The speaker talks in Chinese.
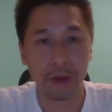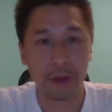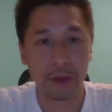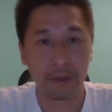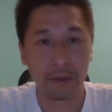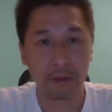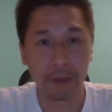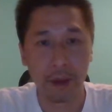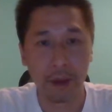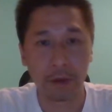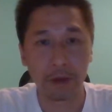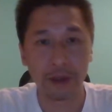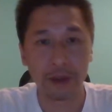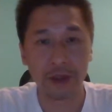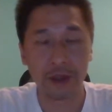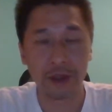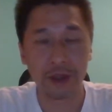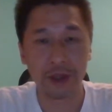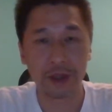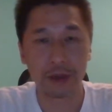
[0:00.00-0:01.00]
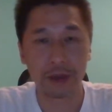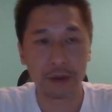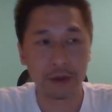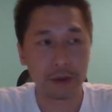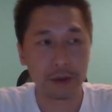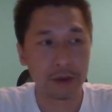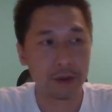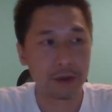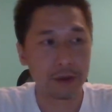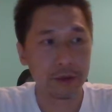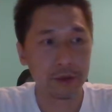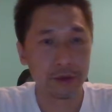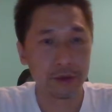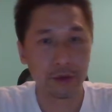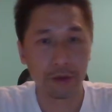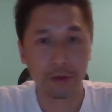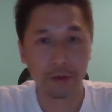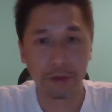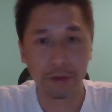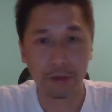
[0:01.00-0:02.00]
美国基金
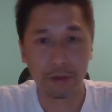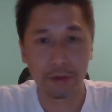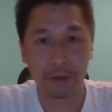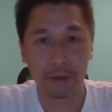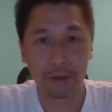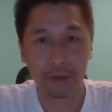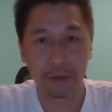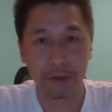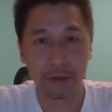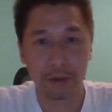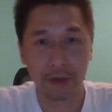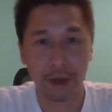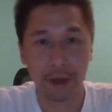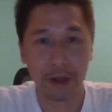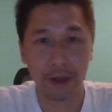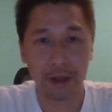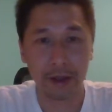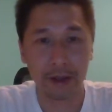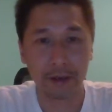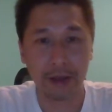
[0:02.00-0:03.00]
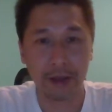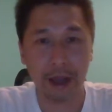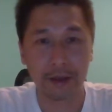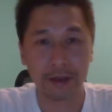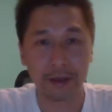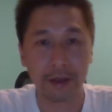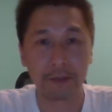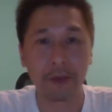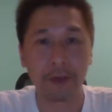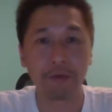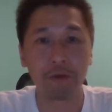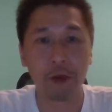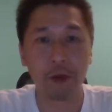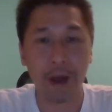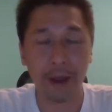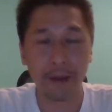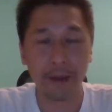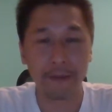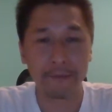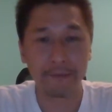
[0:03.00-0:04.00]
就啊挡在门
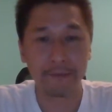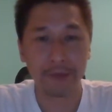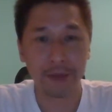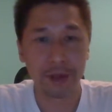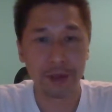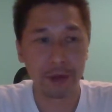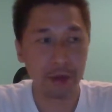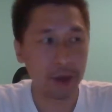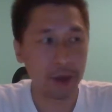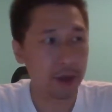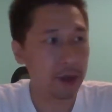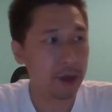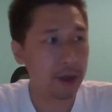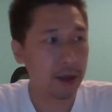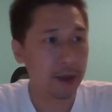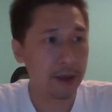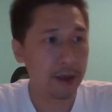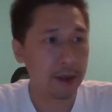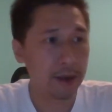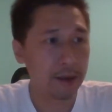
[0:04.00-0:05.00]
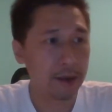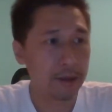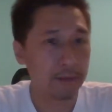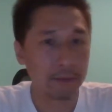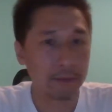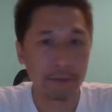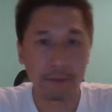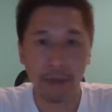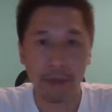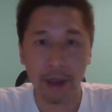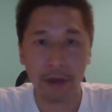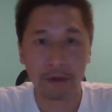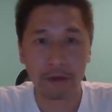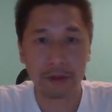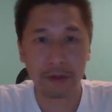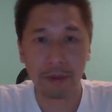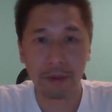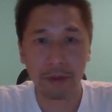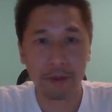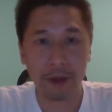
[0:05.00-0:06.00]
外，因为没有
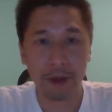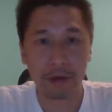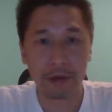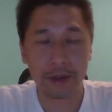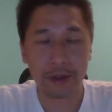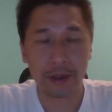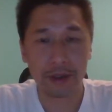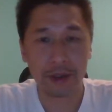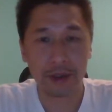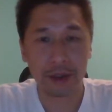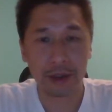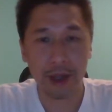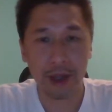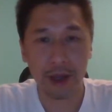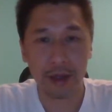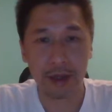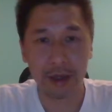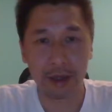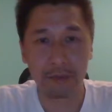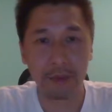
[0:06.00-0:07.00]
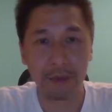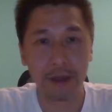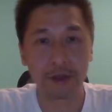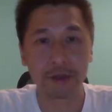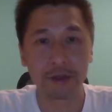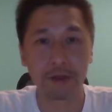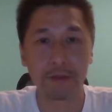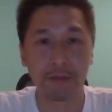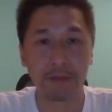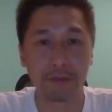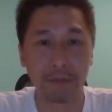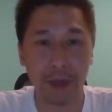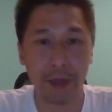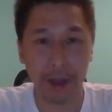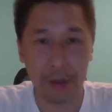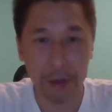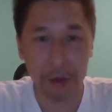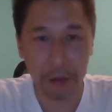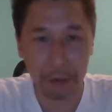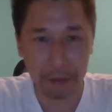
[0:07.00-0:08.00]
什么美国基金，它里面是
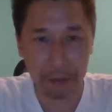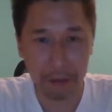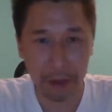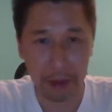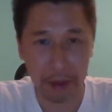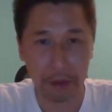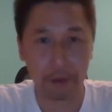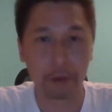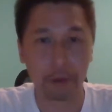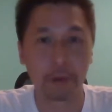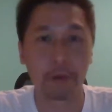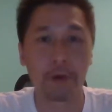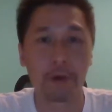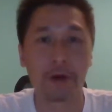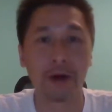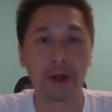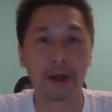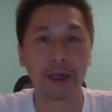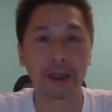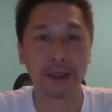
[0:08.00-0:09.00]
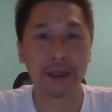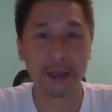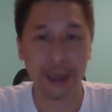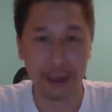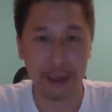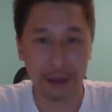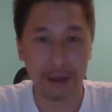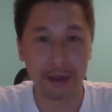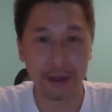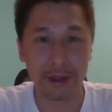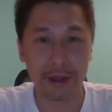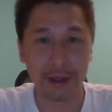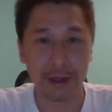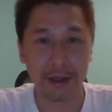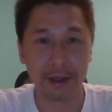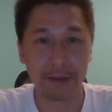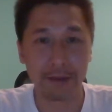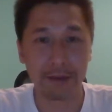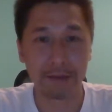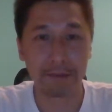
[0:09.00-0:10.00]
没有美国人
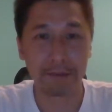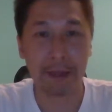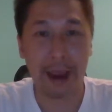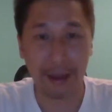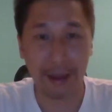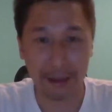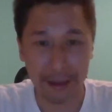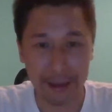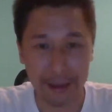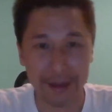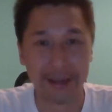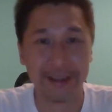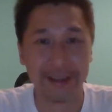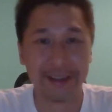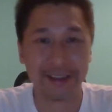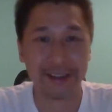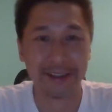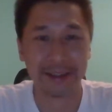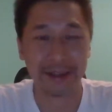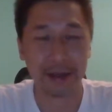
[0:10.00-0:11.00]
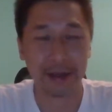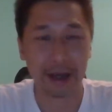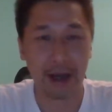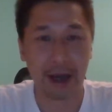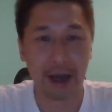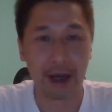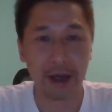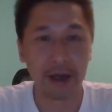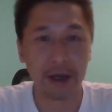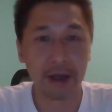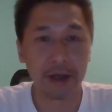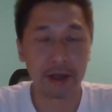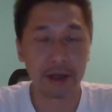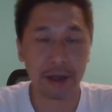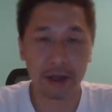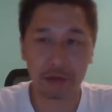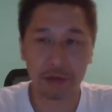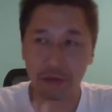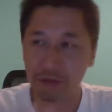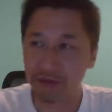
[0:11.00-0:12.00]
买的。
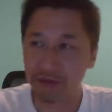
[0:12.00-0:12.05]
那除